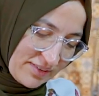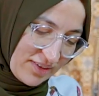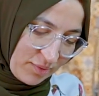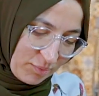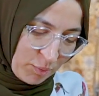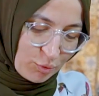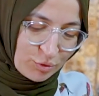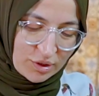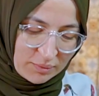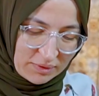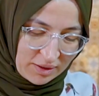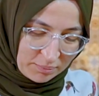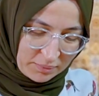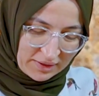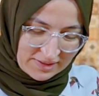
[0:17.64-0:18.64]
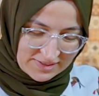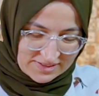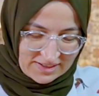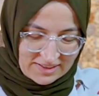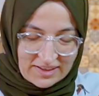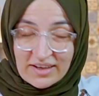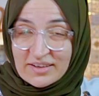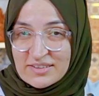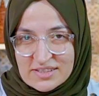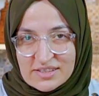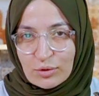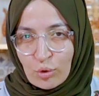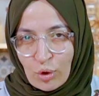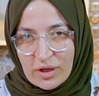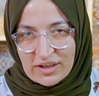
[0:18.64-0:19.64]
dedi ama muhtemelen birazdan kendisi
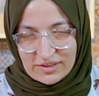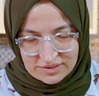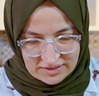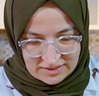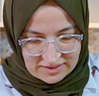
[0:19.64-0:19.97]
de koyar.